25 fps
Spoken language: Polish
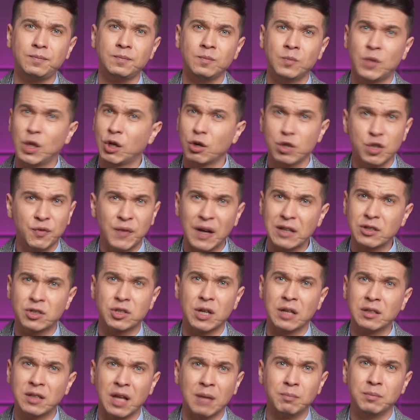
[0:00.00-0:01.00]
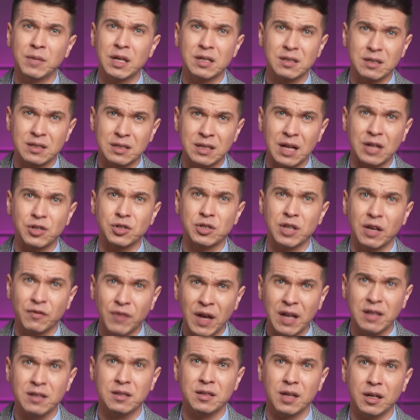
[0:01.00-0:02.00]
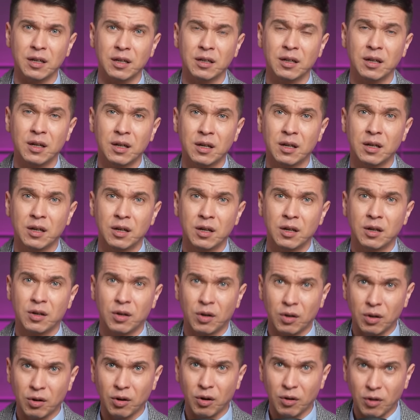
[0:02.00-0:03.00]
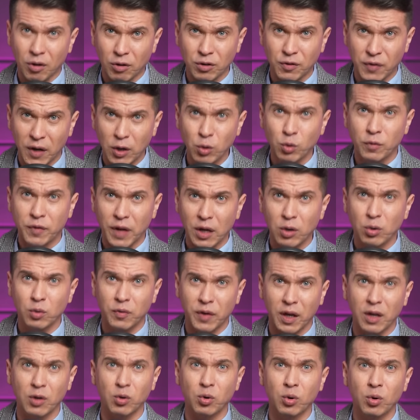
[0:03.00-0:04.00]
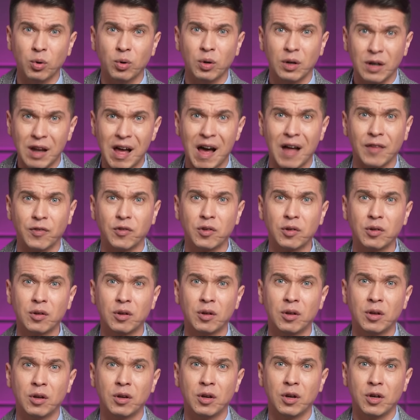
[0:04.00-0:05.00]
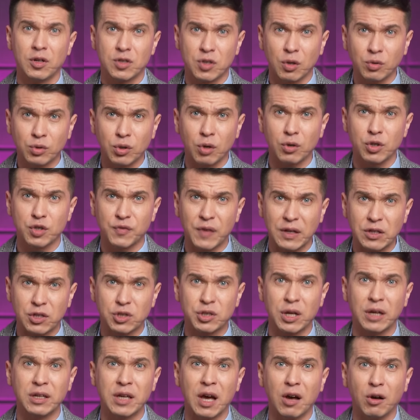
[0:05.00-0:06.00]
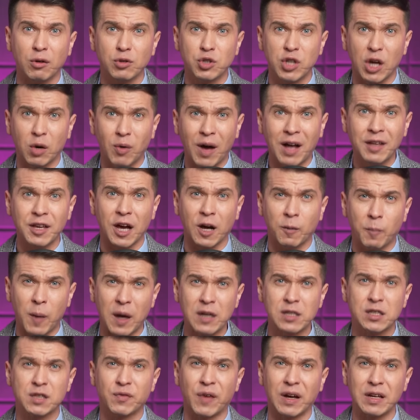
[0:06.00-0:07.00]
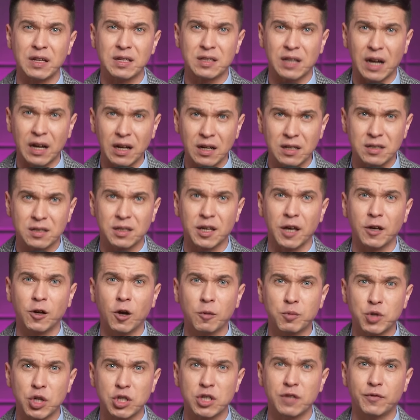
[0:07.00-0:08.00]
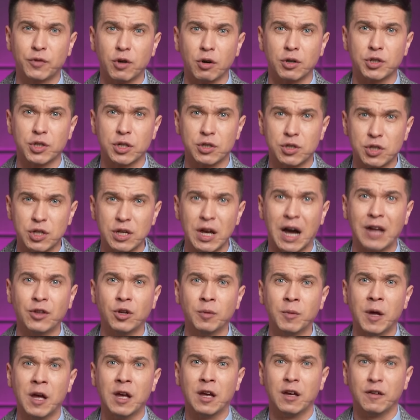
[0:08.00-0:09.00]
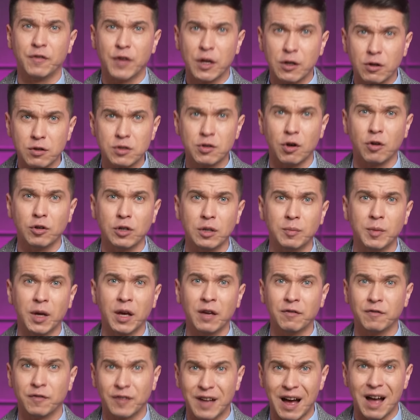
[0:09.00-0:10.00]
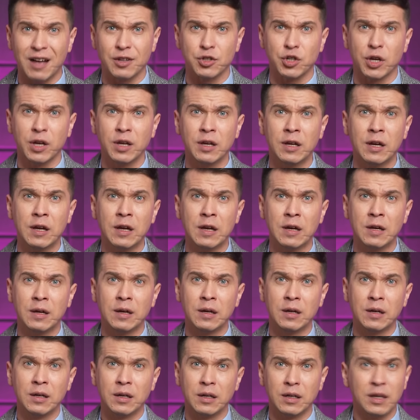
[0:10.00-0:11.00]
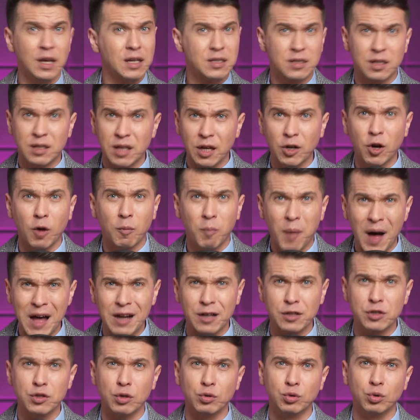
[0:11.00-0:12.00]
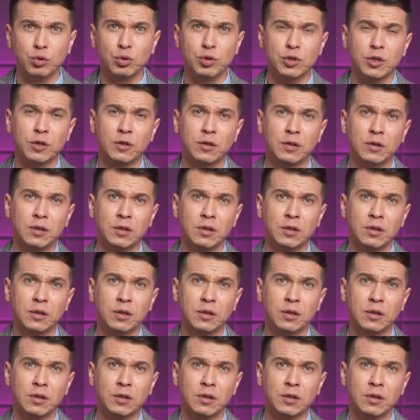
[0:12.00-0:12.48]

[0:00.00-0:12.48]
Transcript: Tych oświadczeń tam jest znacznie więcej od wielu, wielu, wielu lat. Są to oświadczenia o działaniach państwa izraelskiego przeciwko chrześcijanom w Jerozolimie, w Gazie. Jest tego bardzo dużo.